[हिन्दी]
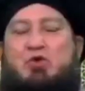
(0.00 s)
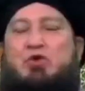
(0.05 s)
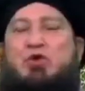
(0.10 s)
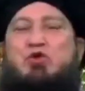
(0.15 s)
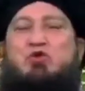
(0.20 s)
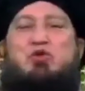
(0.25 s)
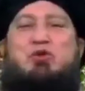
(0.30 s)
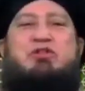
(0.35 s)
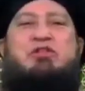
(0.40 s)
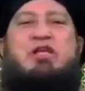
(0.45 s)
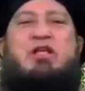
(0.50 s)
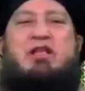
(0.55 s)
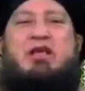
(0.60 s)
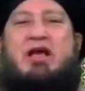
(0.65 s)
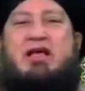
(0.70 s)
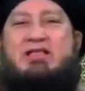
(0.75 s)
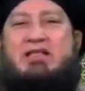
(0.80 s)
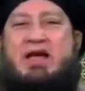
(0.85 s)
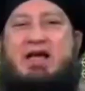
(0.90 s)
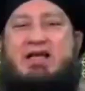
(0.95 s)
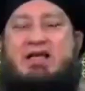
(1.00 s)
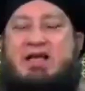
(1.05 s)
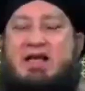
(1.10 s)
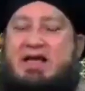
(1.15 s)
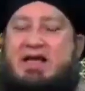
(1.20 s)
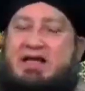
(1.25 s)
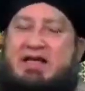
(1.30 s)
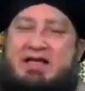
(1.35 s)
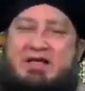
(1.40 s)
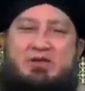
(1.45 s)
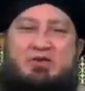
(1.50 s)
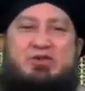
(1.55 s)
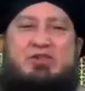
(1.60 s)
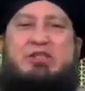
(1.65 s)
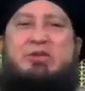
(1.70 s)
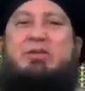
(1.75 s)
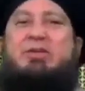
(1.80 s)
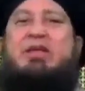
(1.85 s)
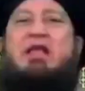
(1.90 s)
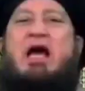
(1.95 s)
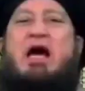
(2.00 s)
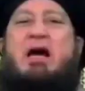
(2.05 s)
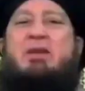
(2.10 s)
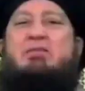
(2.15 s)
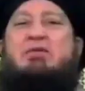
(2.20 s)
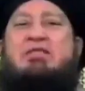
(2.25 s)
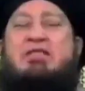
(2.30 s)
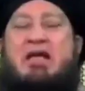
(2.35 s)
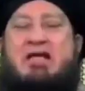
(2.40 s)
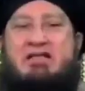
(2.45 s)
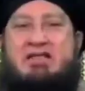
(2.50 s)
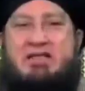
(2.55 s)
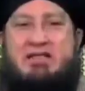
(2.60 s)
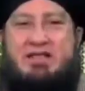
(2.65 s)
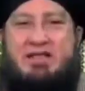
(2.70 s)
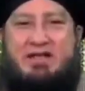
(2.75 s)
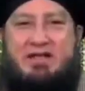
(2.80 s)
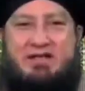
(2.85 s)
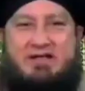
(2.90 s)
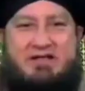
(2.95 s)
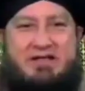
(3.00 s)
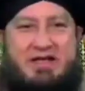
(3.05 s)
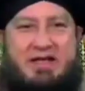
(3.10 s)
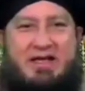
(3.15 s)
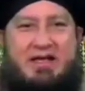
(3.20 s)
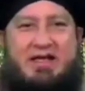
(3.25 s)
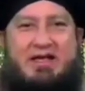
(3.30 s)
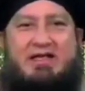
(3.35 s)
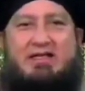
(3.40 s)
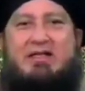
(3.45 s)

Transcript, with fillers: तो ये तो सदका जारिया है उसकी मैंने आम इजाज़त दे रखी है